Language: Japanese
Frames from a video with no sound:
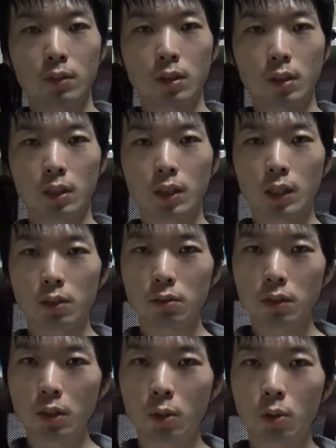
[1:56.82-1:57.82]
で
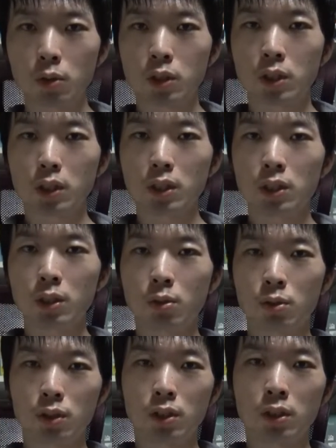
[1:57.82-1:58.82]
逆に星1
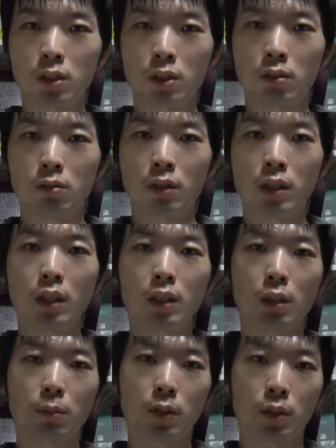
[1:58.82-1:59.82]
星2っていう
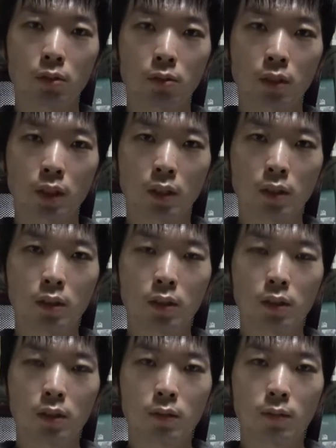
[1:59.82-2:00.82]
ネガティブな表現
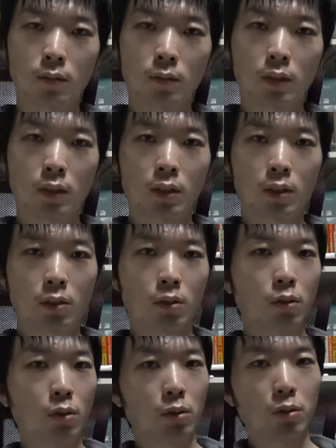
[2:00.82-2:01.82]

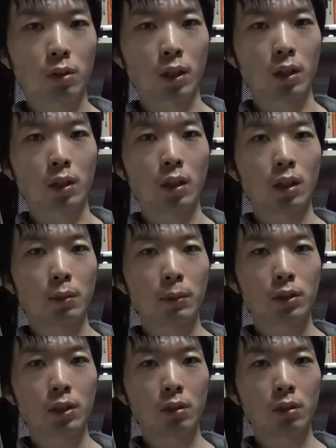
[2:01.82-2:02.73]
こういう結果がありました